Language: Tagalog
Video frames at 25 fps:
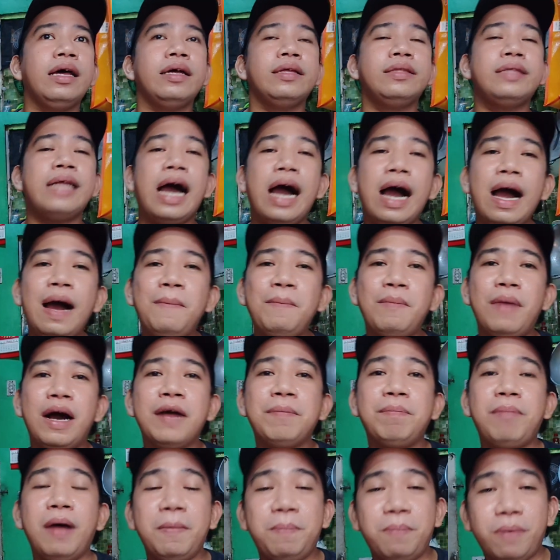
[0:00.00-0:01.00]
na
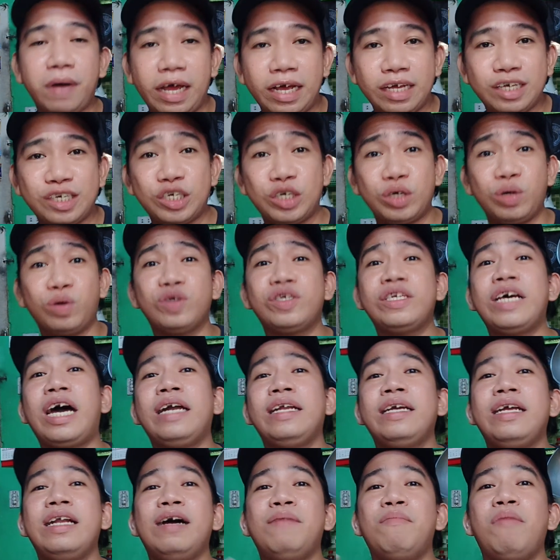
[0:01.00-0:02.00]
magpapresyo sa
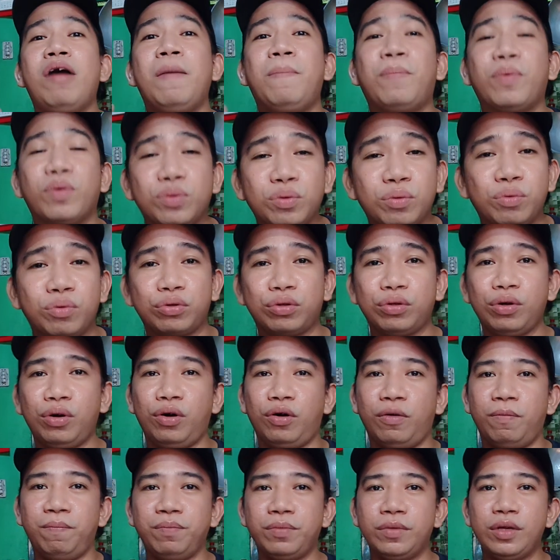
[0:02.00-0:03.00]
kanilang mga
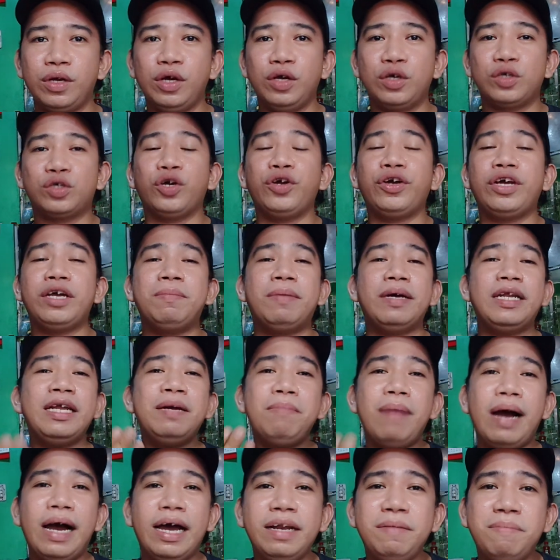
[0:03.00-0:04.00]
produkto. So yung iba
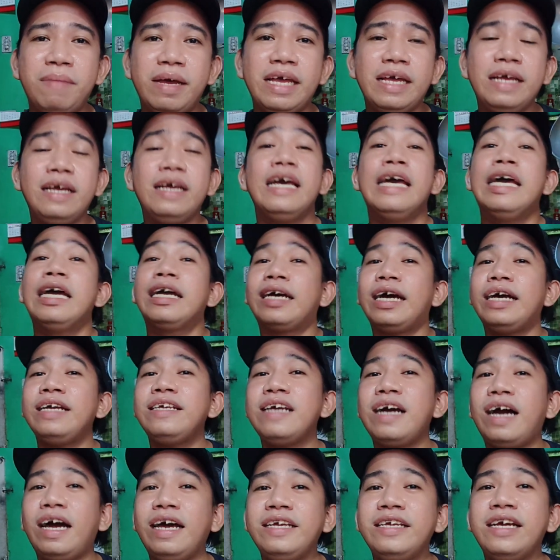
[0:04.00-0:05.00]
naman may
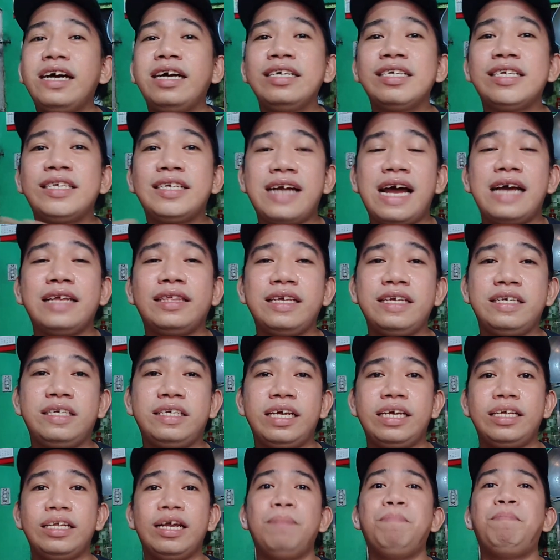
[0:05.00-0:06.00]
kanya-kanyang
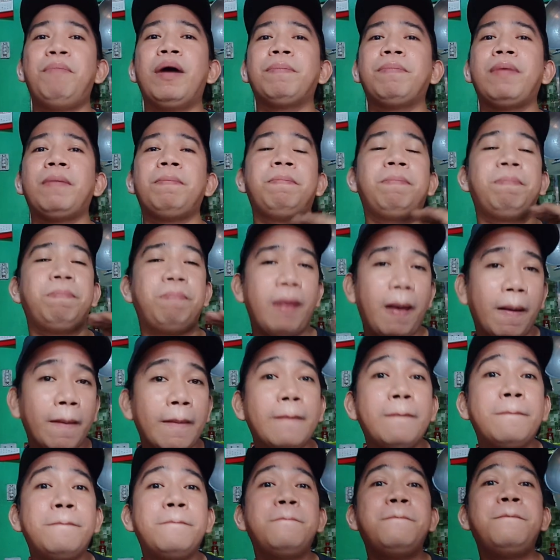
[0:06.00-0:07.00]
strategy ng pagpa, pag,
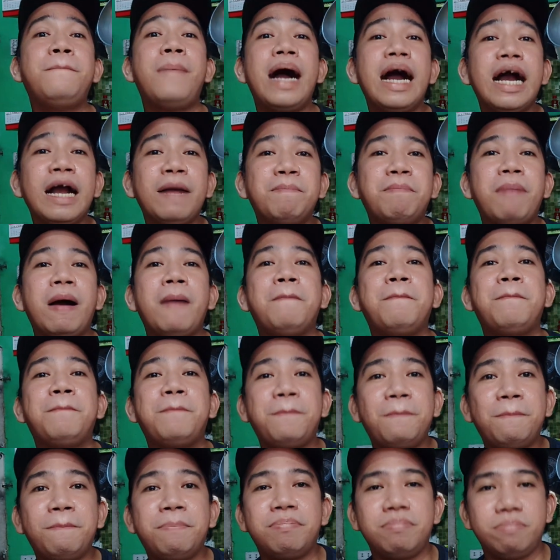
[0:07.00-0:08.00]
pagpa
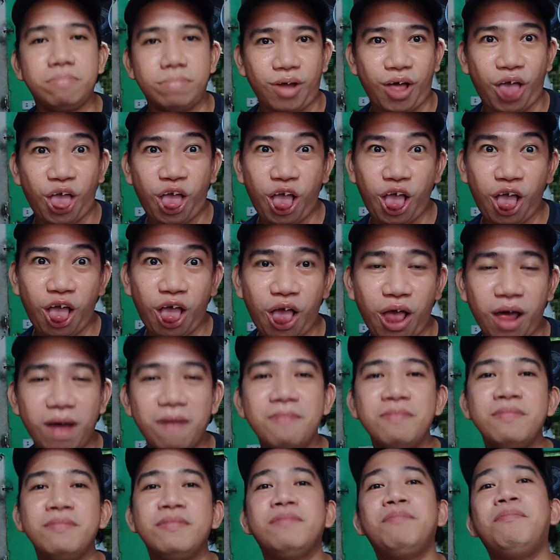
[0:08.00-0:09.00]
uh,
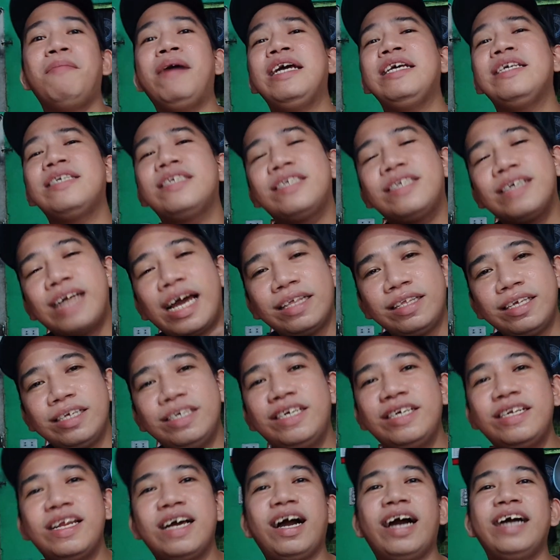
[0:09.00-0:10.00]
may
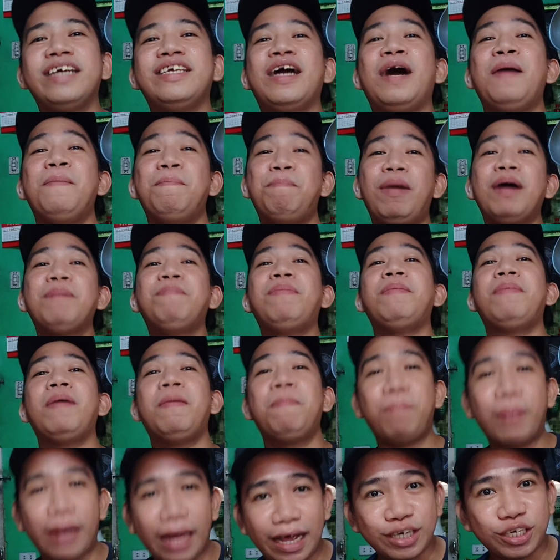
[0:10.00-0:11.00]
strategy ng kanyang
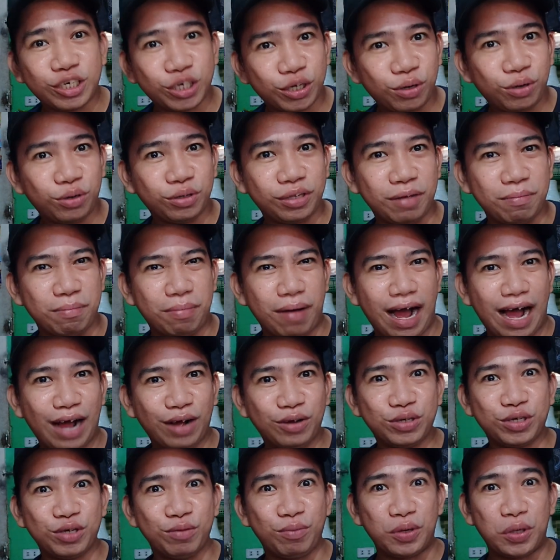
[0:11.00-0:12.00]
pagpapapresyo, 'di ba?
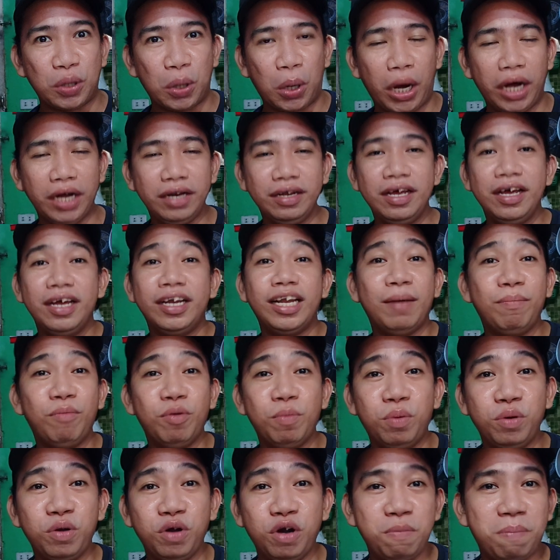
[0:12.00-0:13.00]
Gusto mo 'yon?
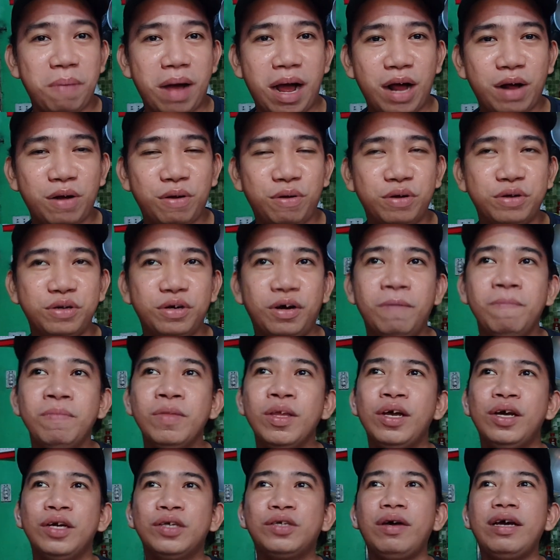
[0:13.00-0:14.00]
Nabubulol pa ako, no?
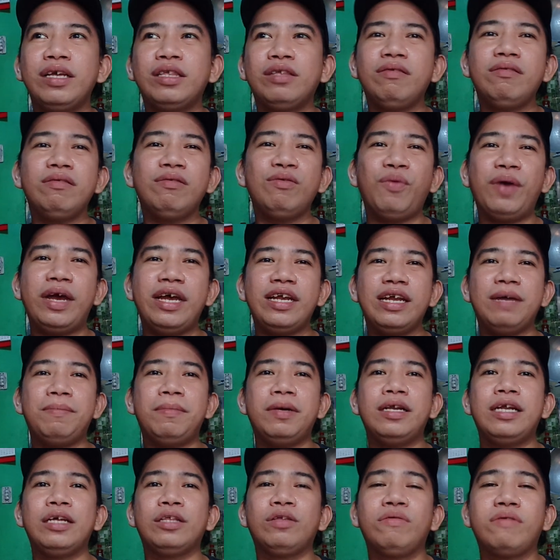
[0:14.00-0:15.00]
So itong way
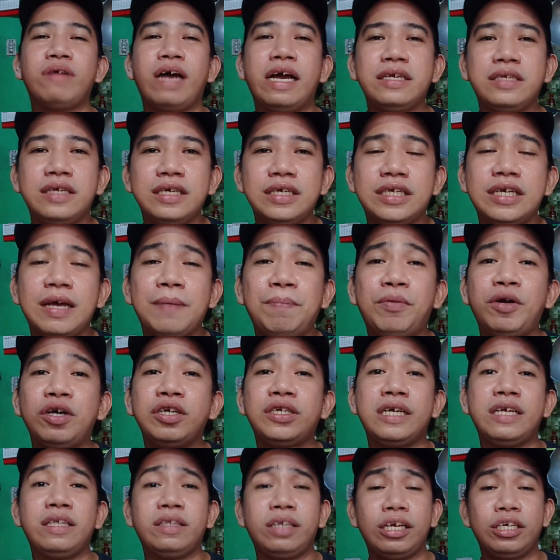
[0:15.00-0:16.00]
naman na to, guys, is sa
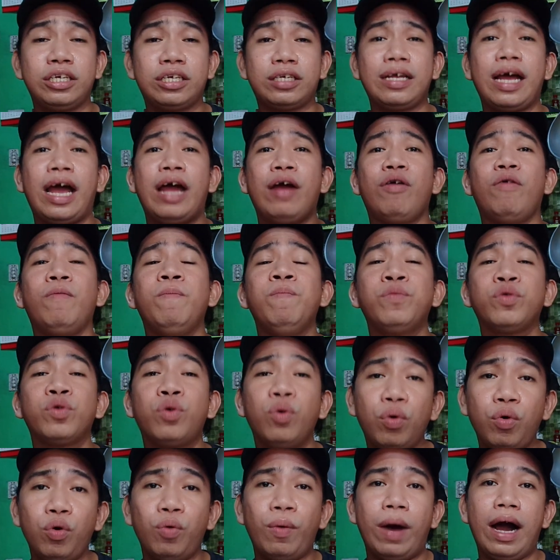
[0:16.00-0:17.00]
percentage tayo
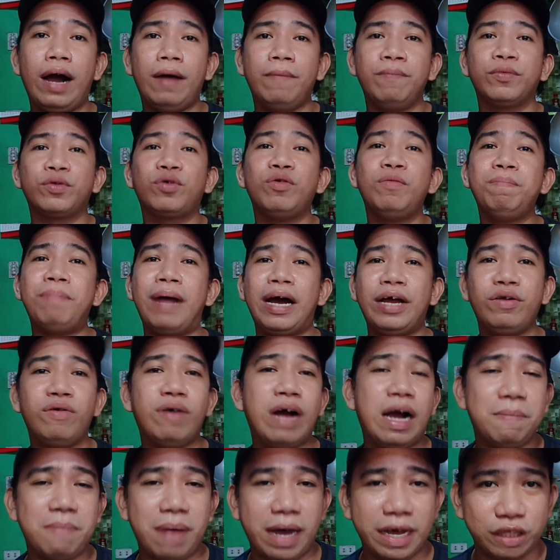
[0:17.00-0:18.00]
kukuha kung paano
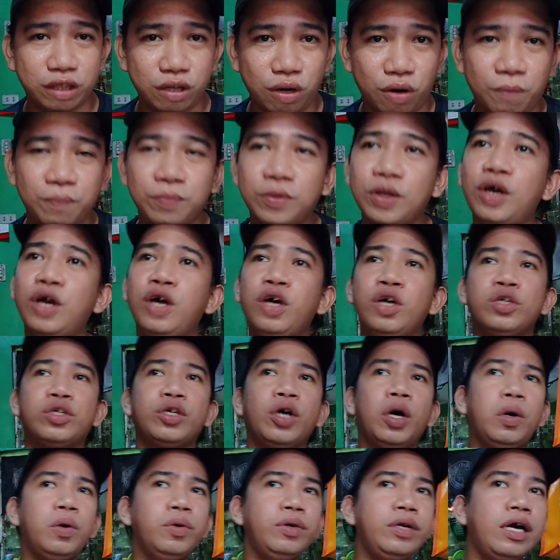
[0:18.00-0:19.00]
nga ba ito.
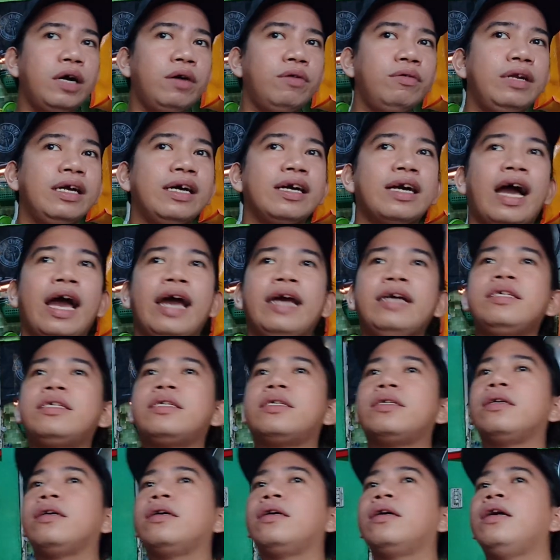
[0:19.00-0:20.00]
So unang-una, guys,
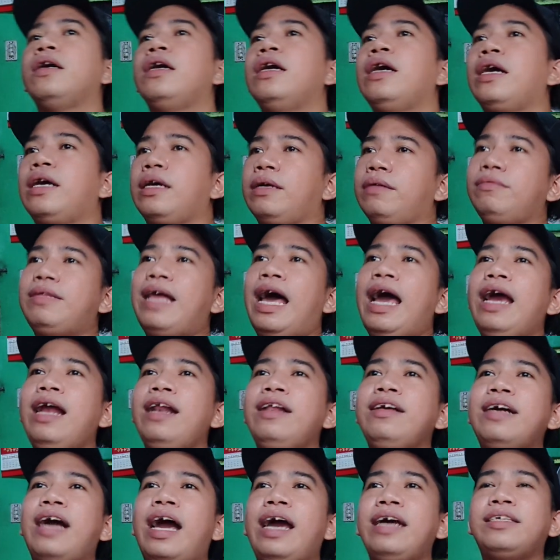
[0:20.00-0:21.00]

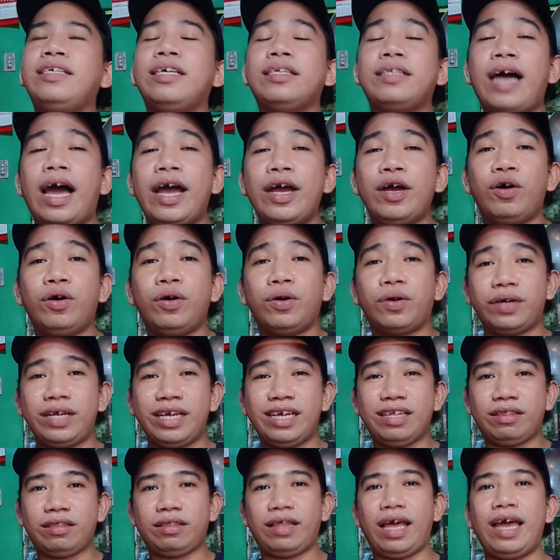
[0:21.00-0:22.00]
dahil nga isa tayong
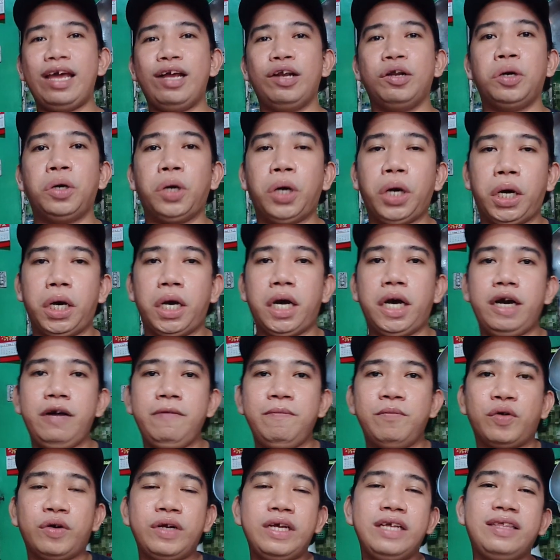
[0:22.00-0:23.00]
retailer,
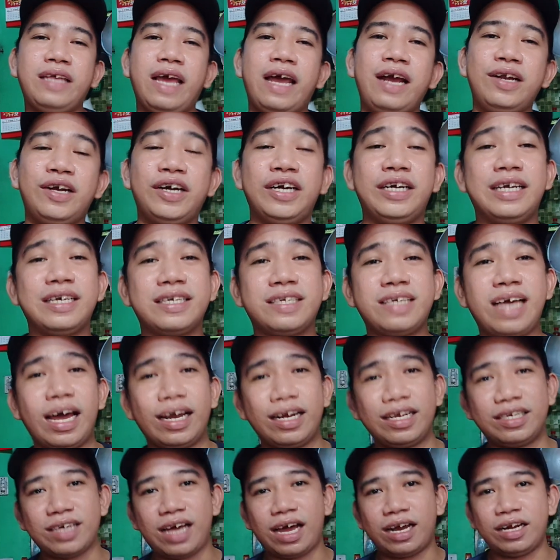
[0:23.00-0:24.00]
retailer na
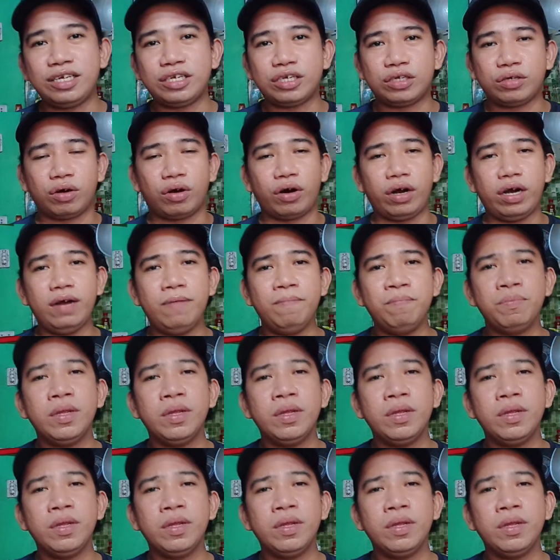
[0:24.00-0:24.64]
sari-sari store,